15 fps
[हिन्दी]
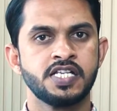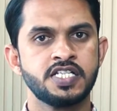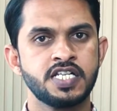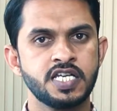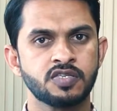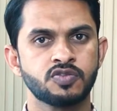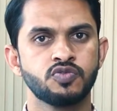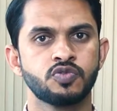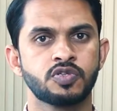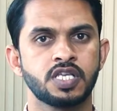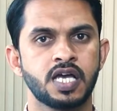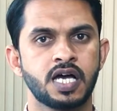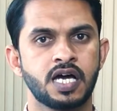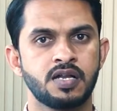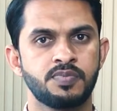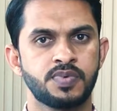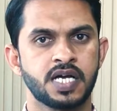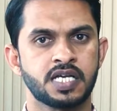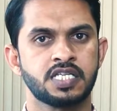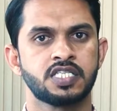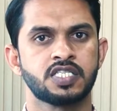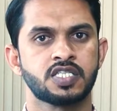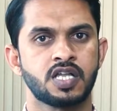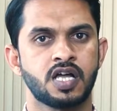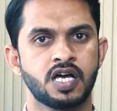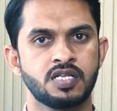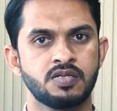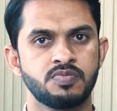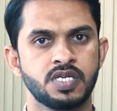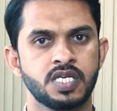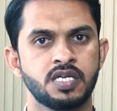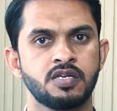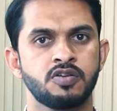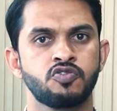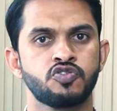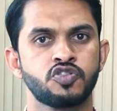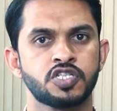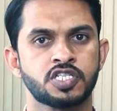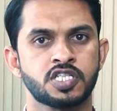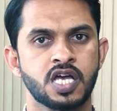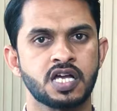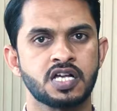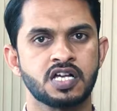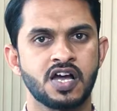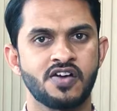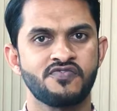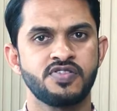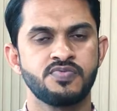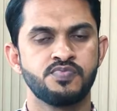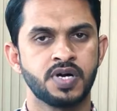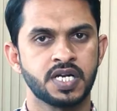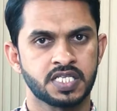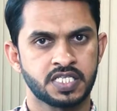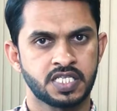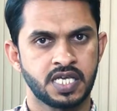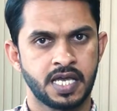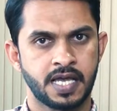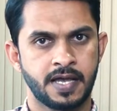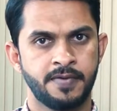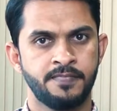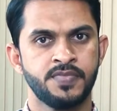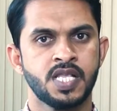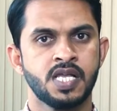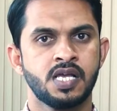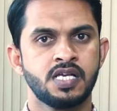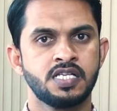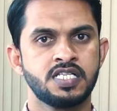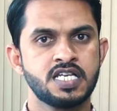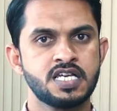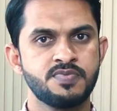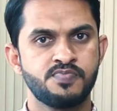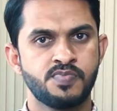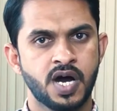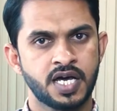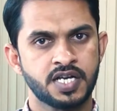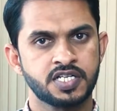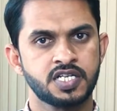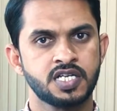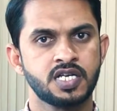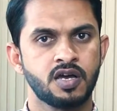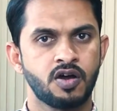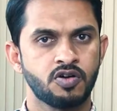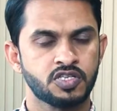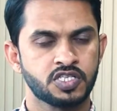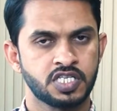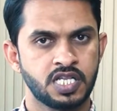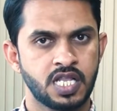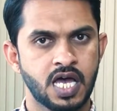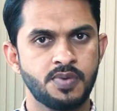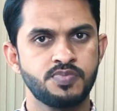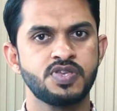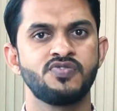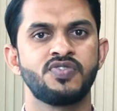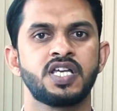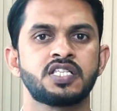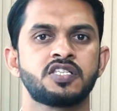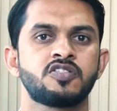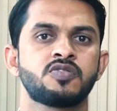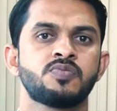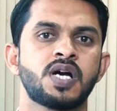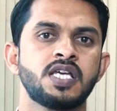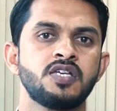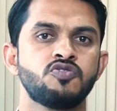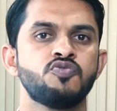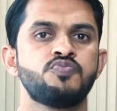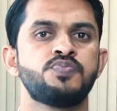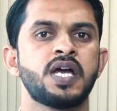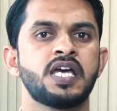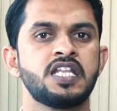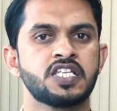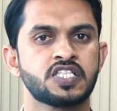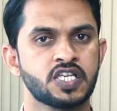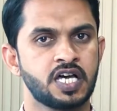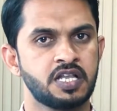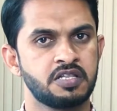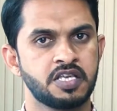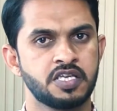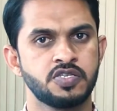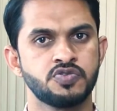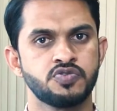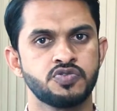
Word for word: ये सूरत हाल पाकिस्तान में गुज्त काफ़ी बरस से है ये बारिशें और सैलाब की वजह से तबाही कोई पहले साल नहीं